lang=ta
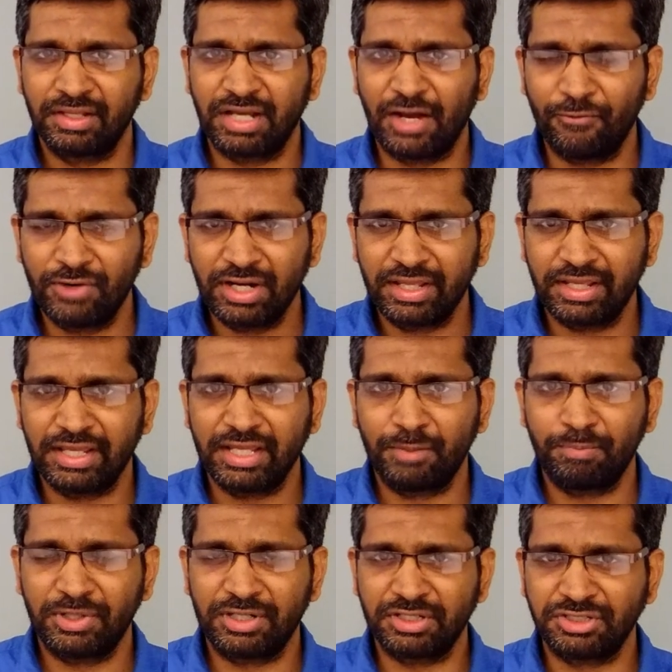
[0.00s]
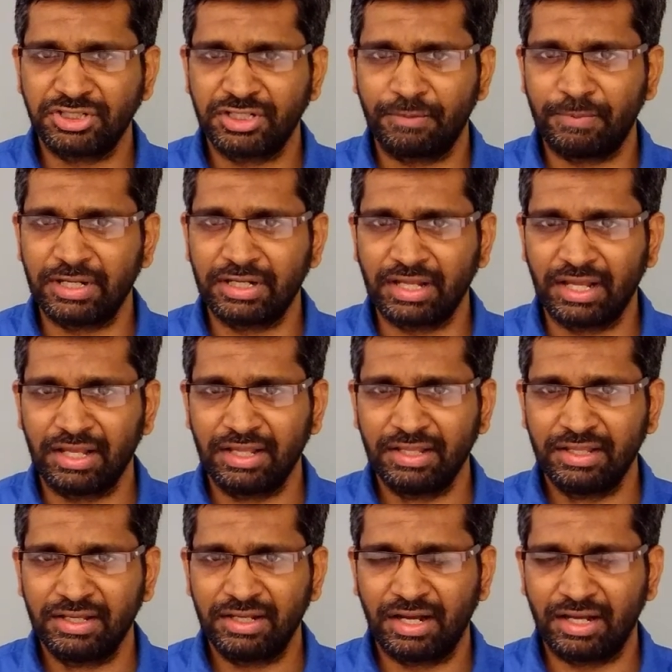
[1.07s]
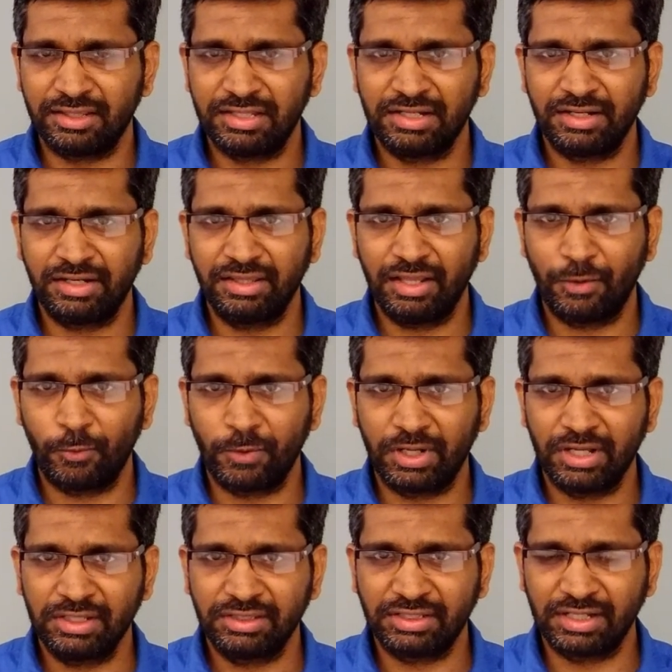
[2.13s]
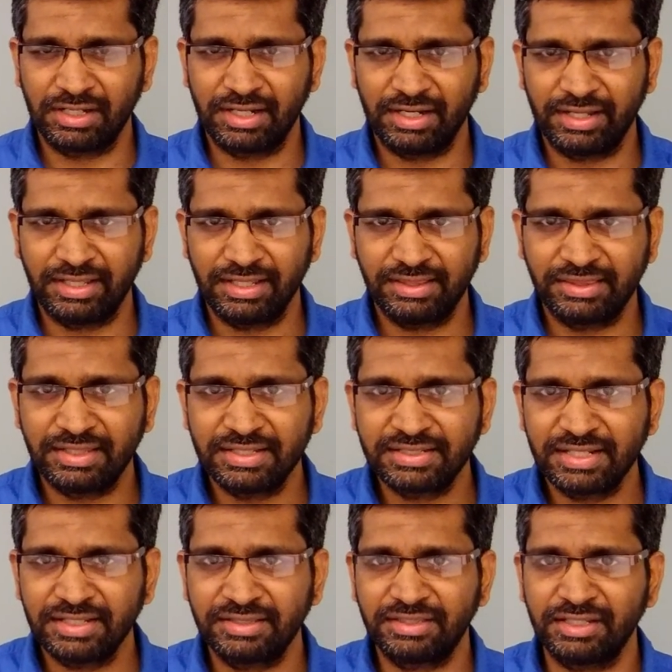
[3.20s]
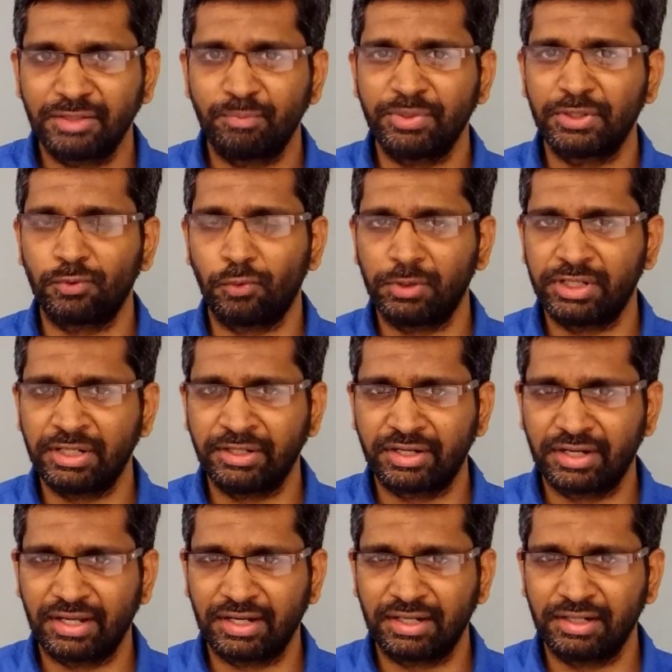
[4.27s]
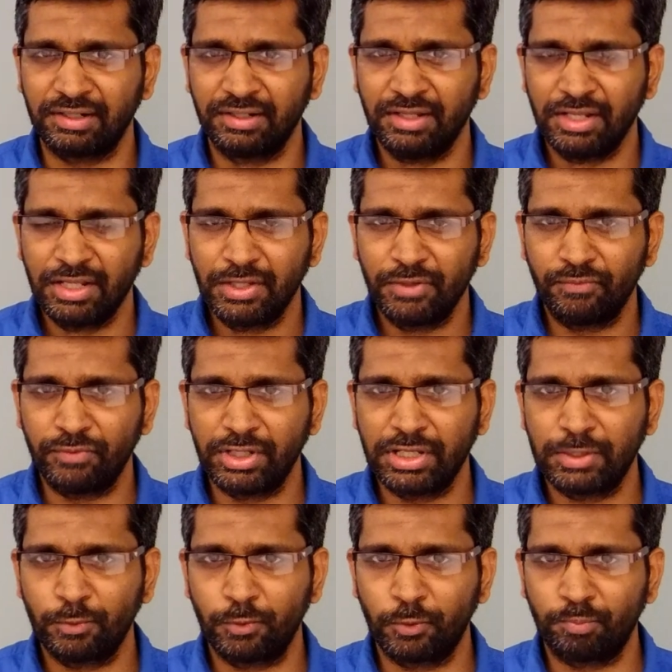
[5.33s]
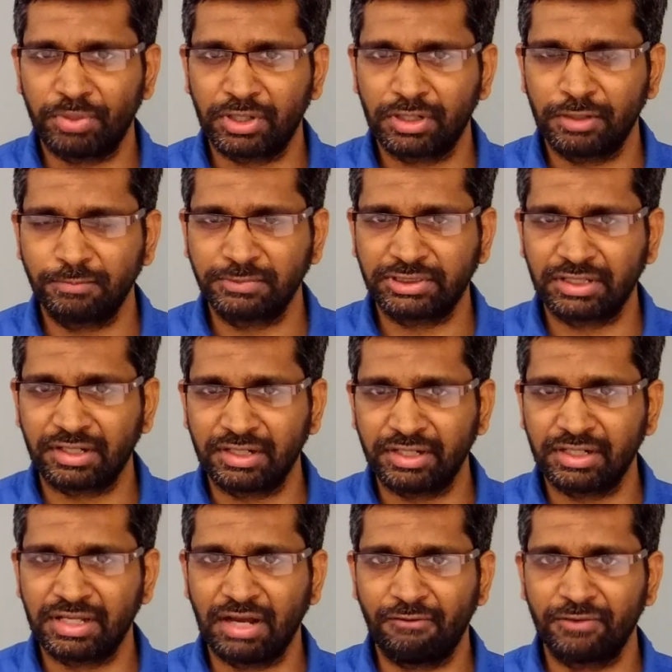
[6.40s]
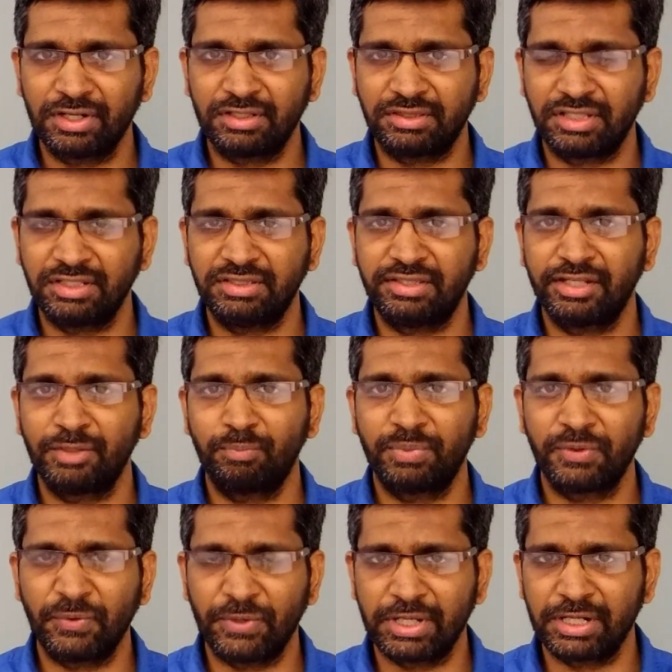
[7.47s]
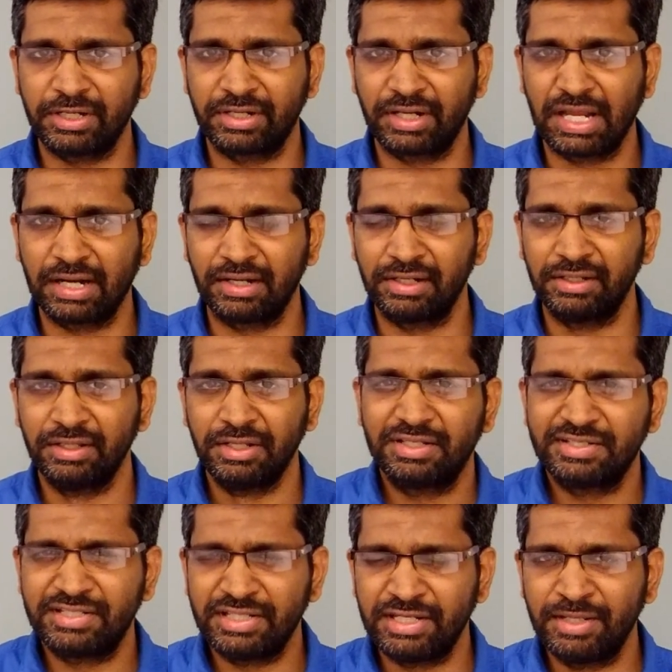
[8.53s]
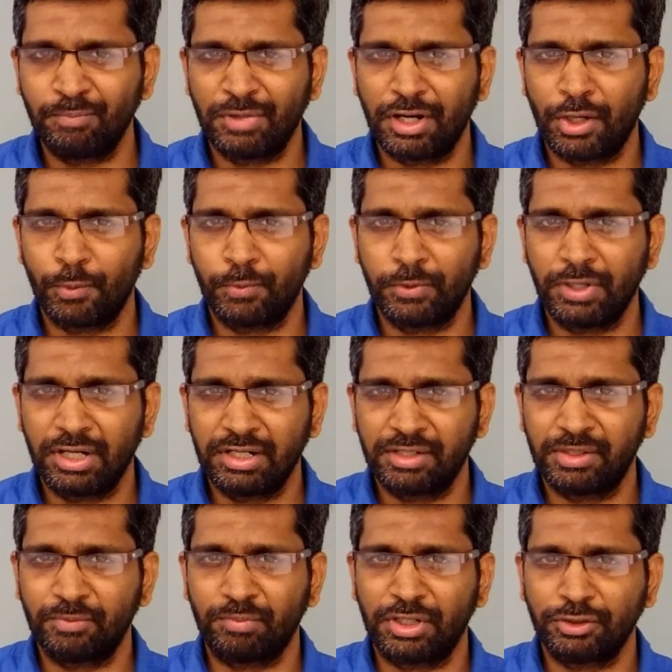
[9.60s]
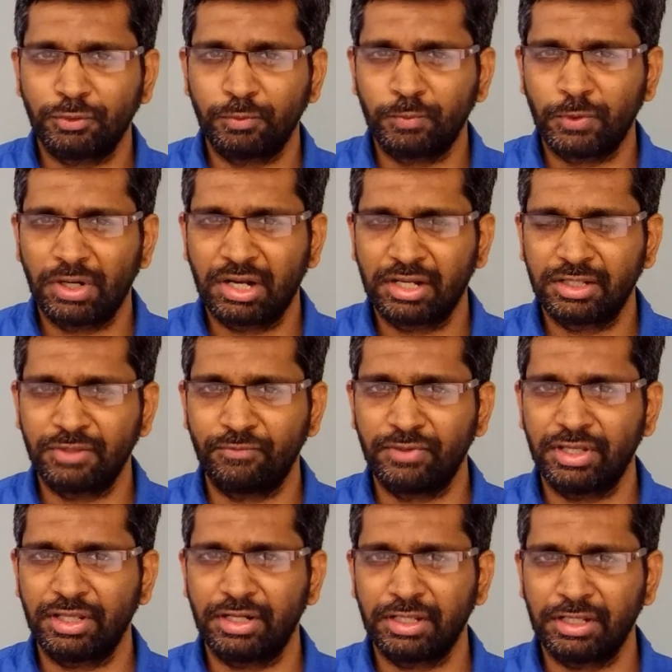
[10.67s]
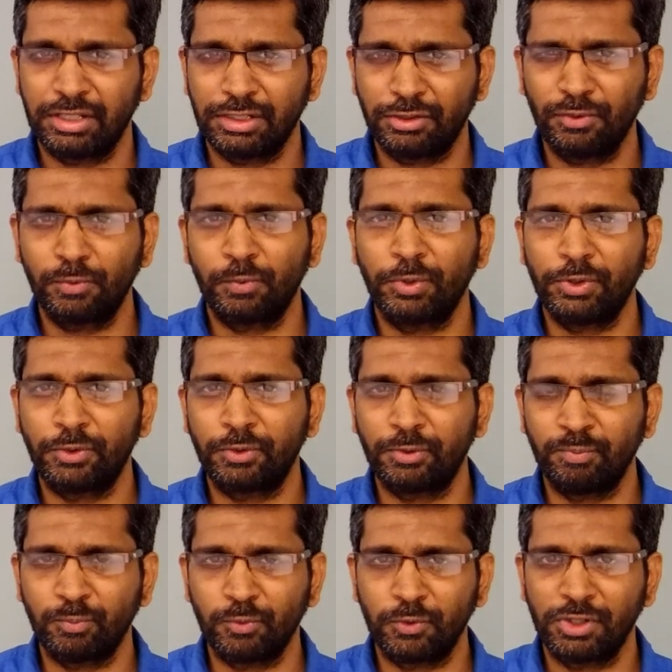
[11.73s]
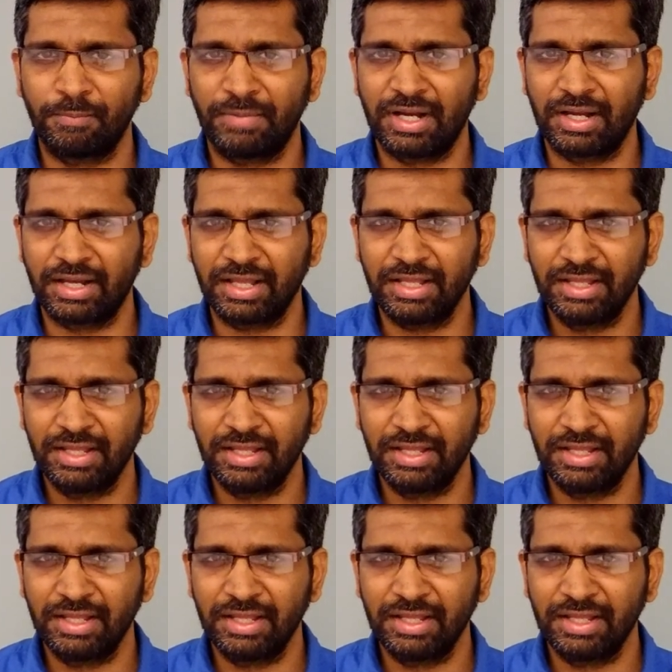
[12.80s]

கவலை ஏற்பட்டுருச்சு அப்படின்னா அதிலிருந்து அவங்க தங்களையே திசை திருப்பி கொள்கின்றார்கள் வேறு ஒரு பக்கம் தங்களின் கவனத்தை திருப்பி விடுகின்றார்கள் சினிமாவோ அல்லது மதுவோ அல்லது வேற ஏதோ ஒன்றின் மூலமாக